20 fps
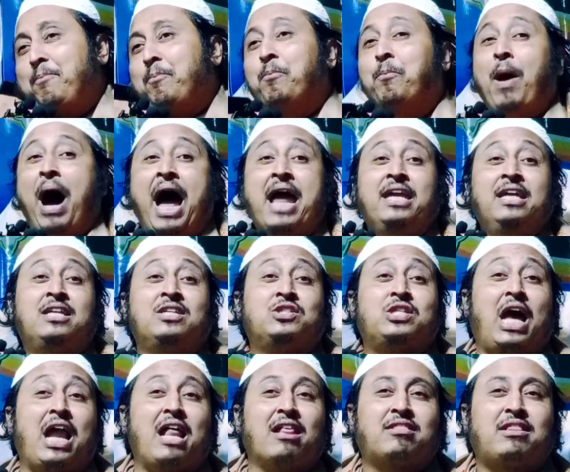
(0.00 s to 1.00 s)
বাইক
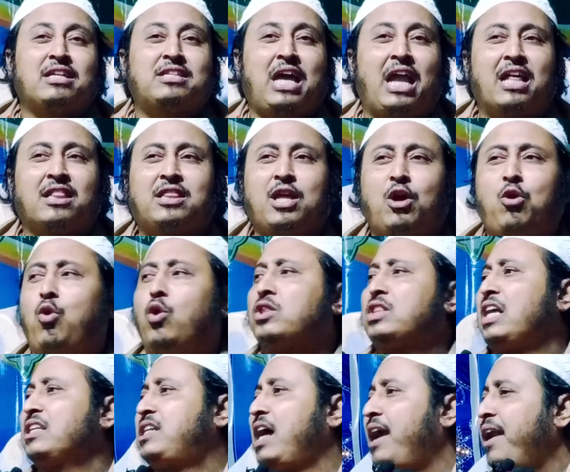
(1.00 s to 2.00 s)
চালাতে চালাতে কথা
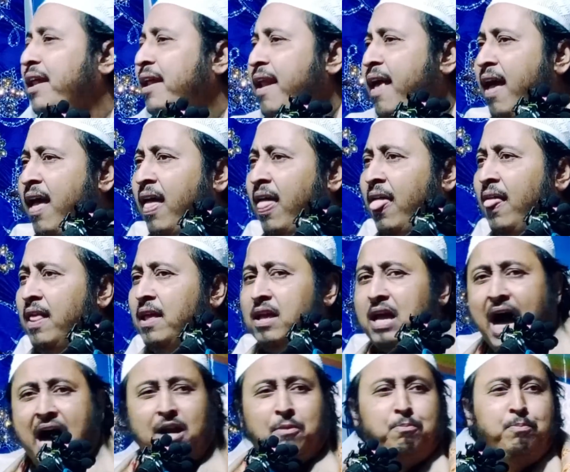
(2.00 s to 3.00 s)
ছাড়ে না
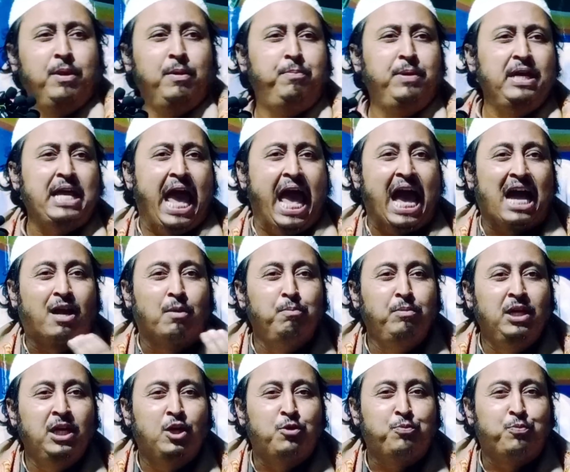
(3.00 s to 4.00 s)
আর বিবি এক
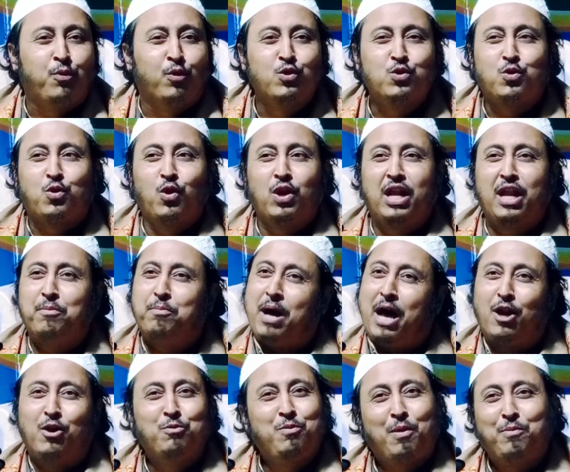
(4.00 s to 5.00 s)
মিনিট ফোন করলে
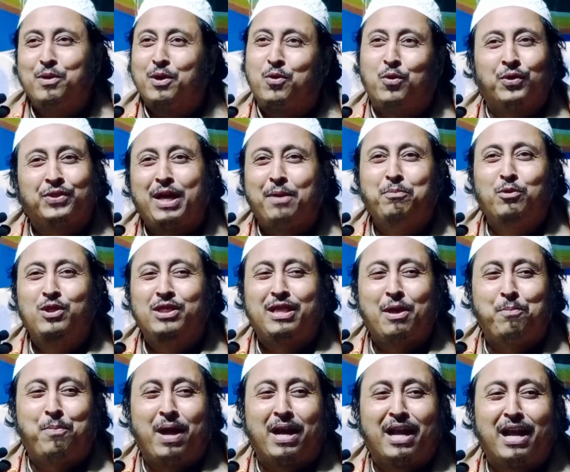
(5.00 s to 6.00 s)
ভালোভাবে কথা বলতে
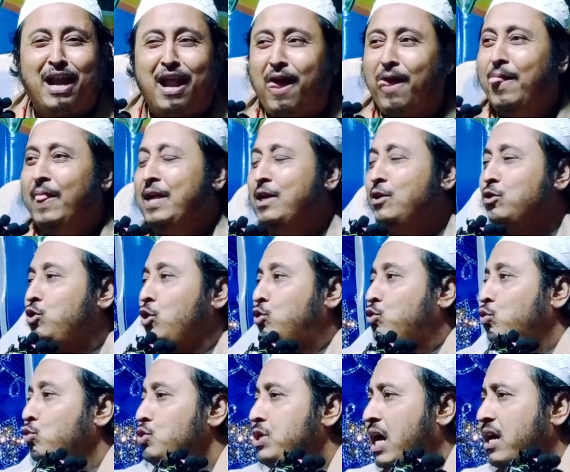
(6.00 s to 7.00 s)
পারে না তো
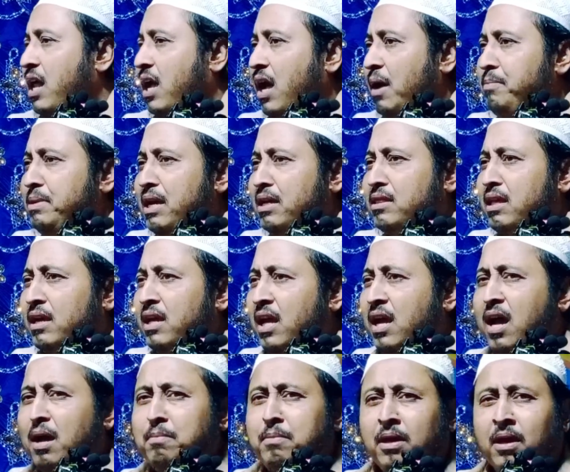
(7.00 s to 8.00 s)
তুই ঝাঁটা খাবি না তা কে
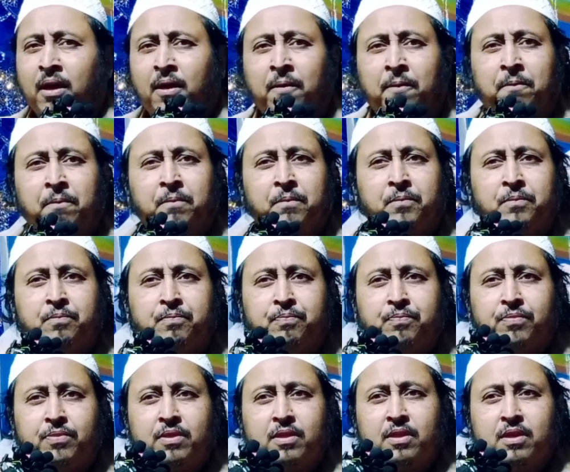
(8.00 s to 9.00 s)
খাবে
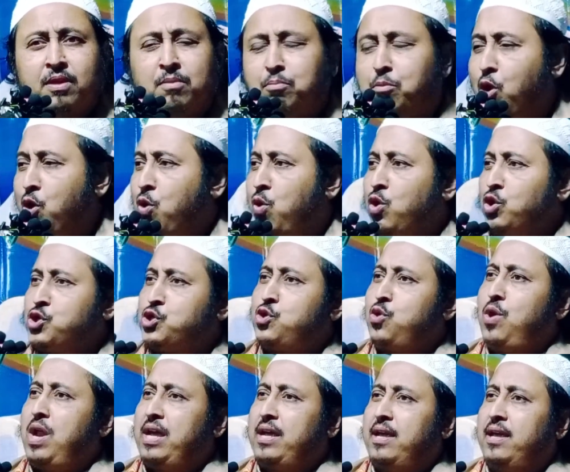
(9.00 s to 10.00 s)
বড় কষ্ট
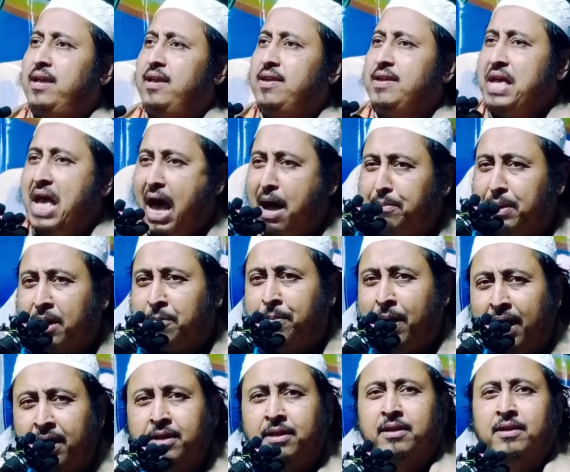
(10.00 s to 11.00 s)
লাগে আমার
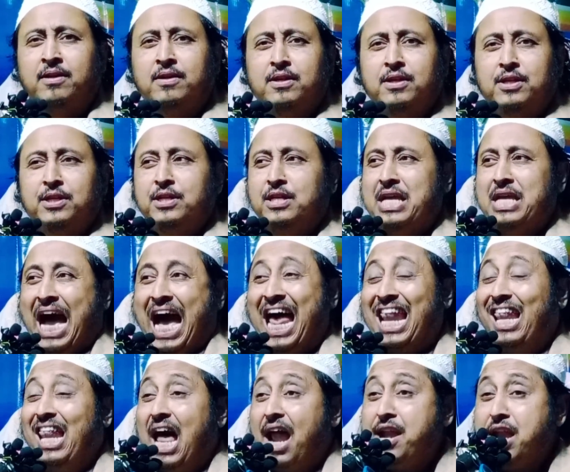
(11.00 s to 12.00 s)
ভাই
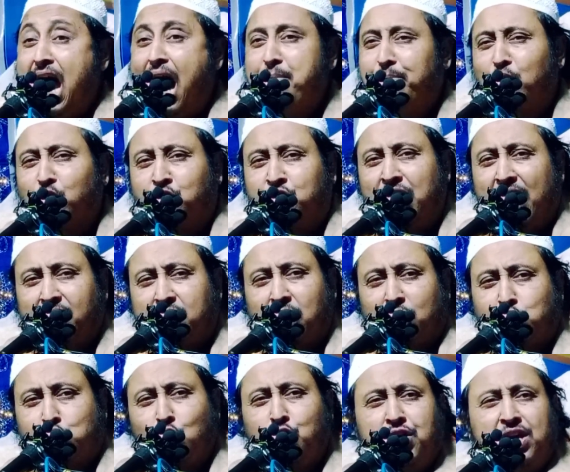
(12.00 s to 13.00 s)
আল্লাহ নিয়ামত দিয়েছে
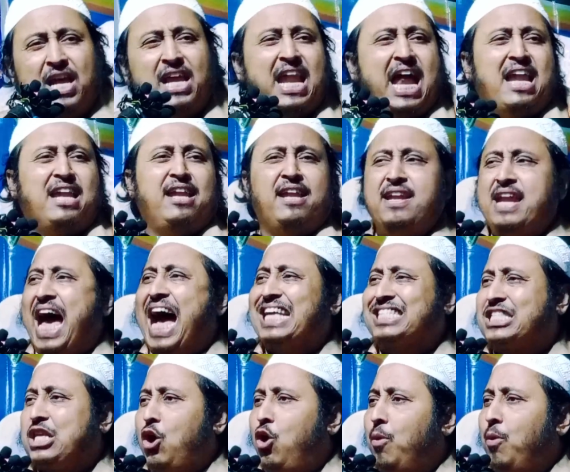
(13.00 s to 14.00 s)
জুইনা
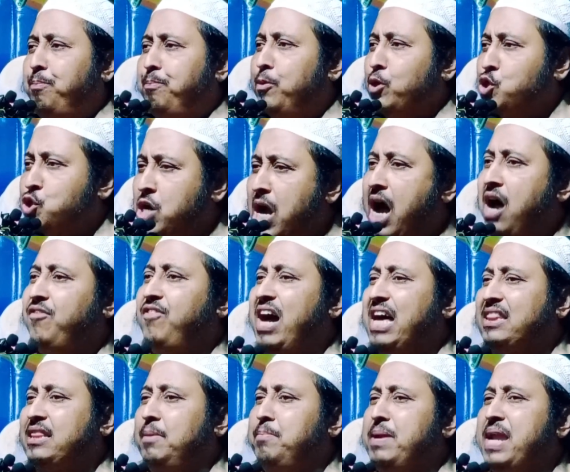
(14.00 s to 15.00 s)
লিন-নাসি হুব্বুশ
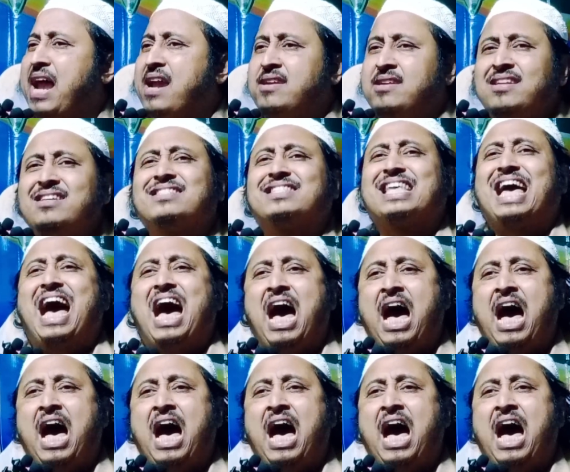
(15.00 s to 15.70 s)
শাহাওয়াতি মিনান নিসা